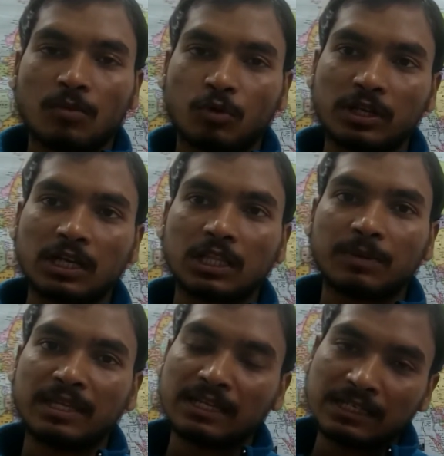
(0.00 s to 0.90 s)
পরীক্ষা
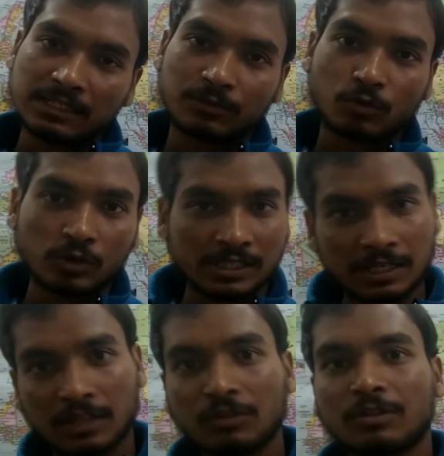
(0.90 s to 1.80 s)
দেবে ইংলিশ
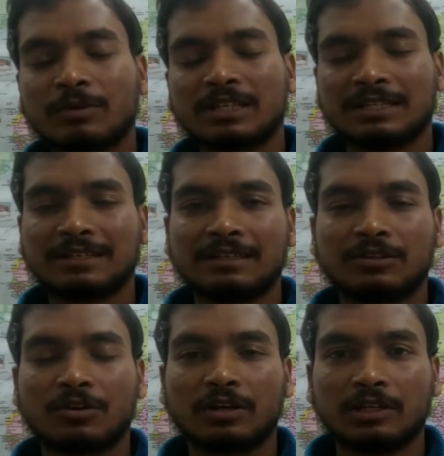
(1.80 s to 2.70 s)
কোশ্চেনটা তো তোমাদের
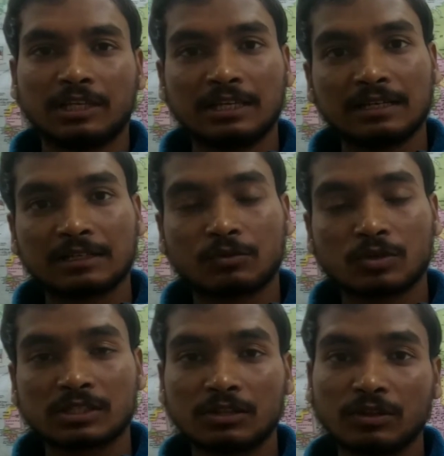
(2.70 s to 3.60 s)
ইংরাজিতে হয় ইং
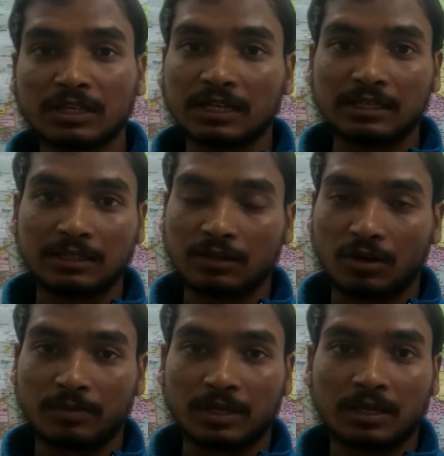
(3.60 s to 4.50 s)
কোশ্চেন তো ইংরাজিতেই
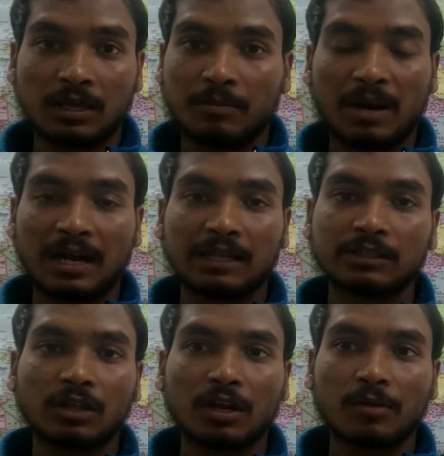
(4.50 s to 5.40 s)
হবে বাংলাতে
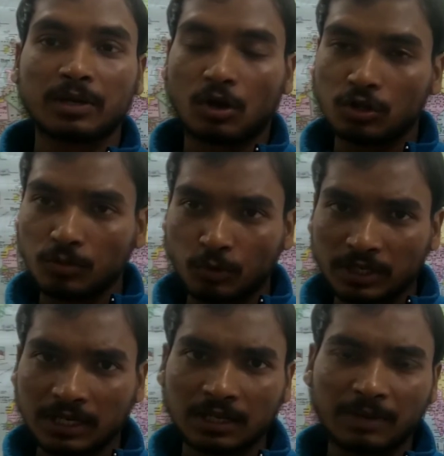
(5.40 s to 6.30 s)
তো আর হবে না হয়তো
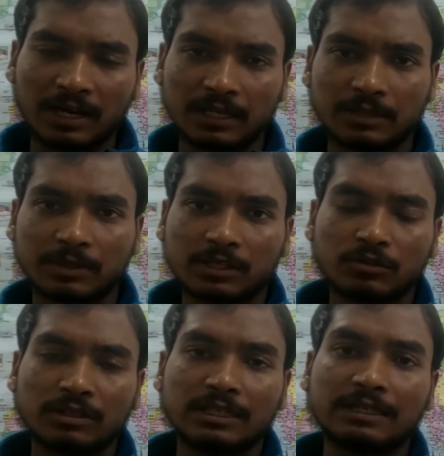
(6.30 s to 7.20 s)
পরীক্ষাটা বাংলায় দেবে
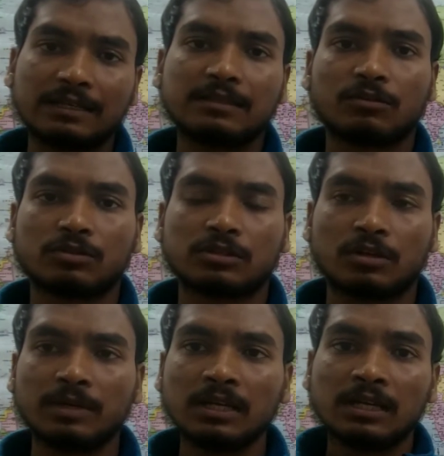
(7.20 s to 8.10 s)
কিন্তু ইংরাজিতে কোশ্চেন
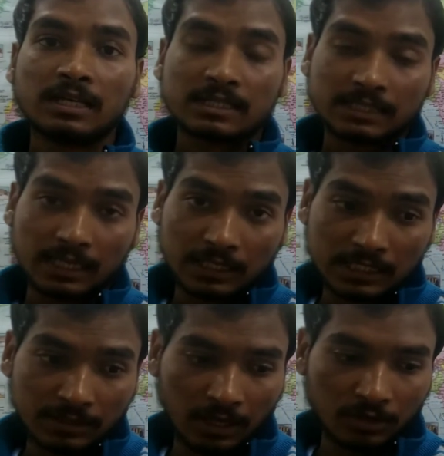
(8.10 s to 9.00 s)
হবে সেই
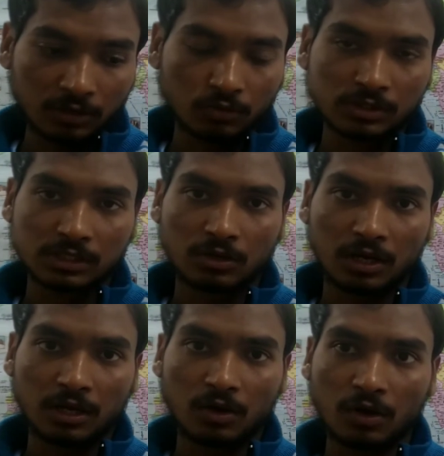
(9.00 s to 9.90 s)
কী ধরনের কোশ্চেন
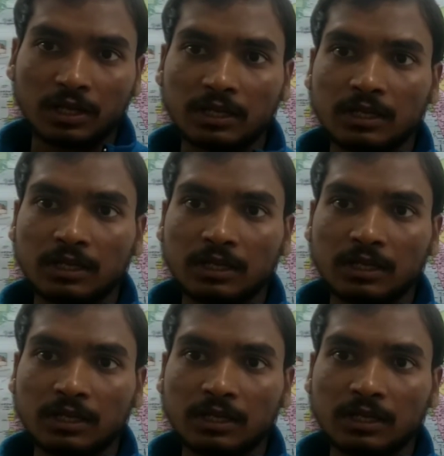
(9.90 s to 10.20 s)
হয়